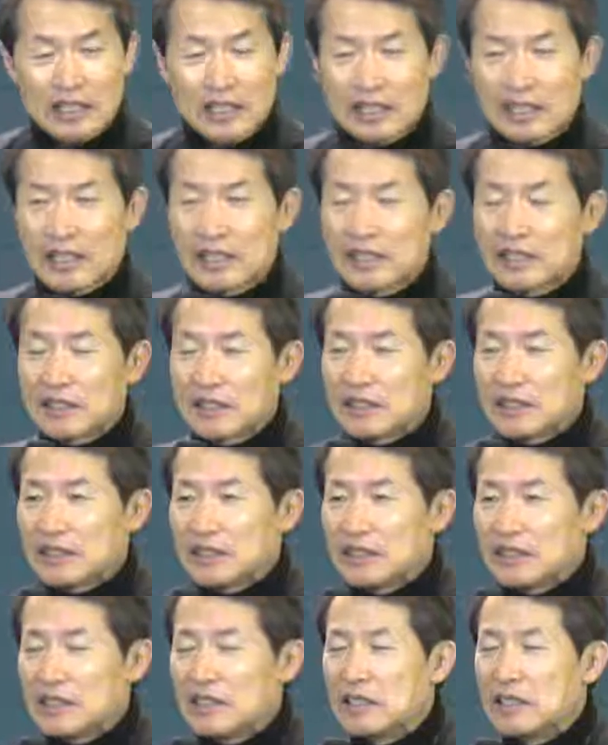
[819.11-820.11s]
제가
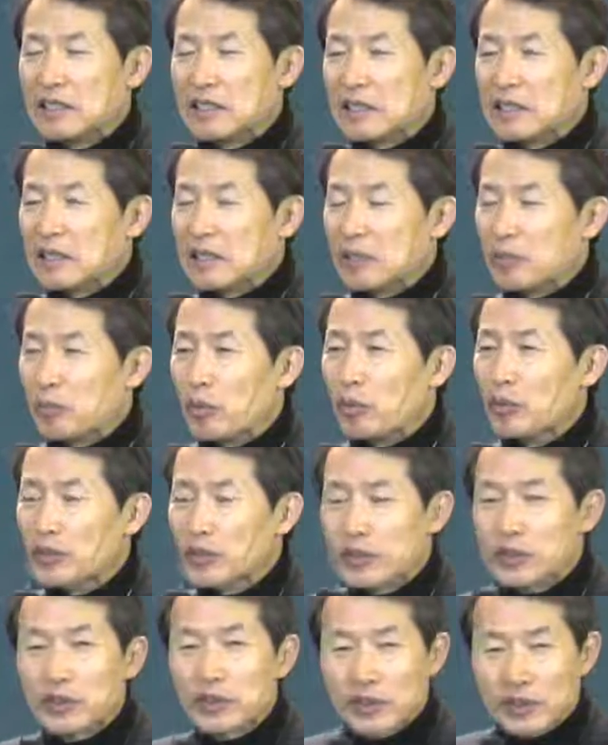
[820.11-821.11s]
그거를 어,
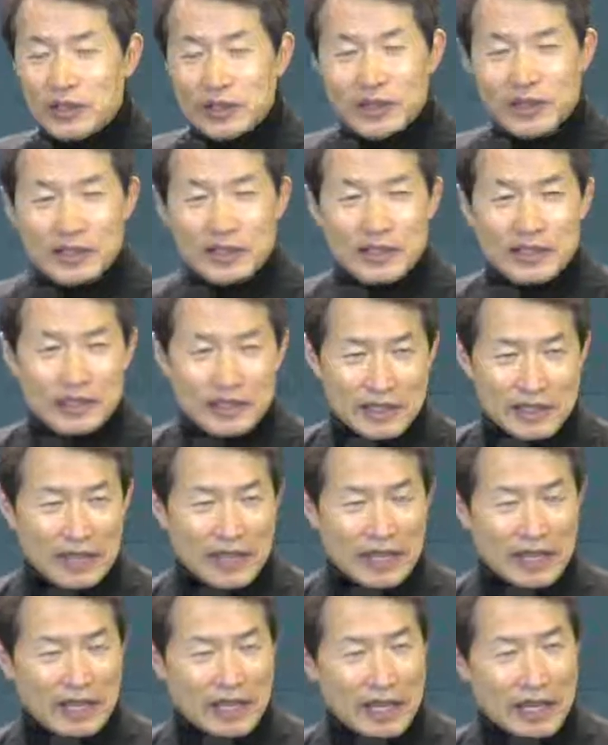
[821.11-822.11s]
보기로 들어서
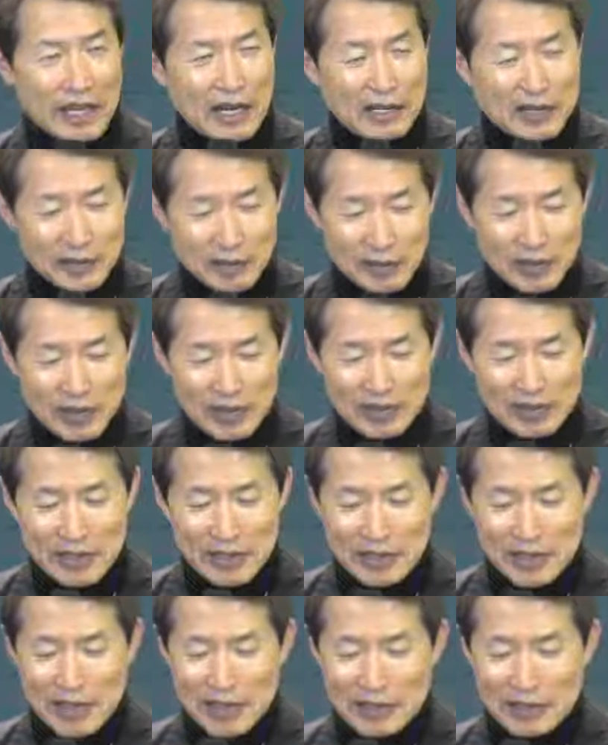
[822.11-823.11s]
제가 가끔 그런
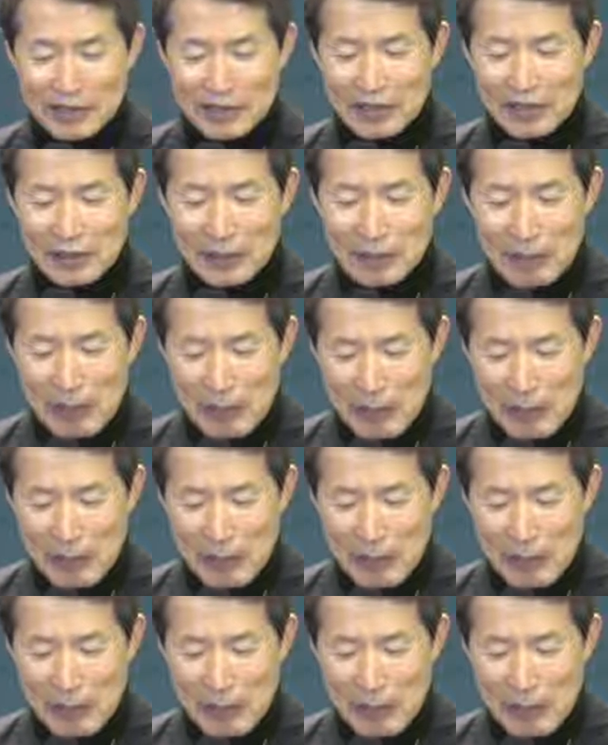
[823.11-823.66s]
얘기 하죠.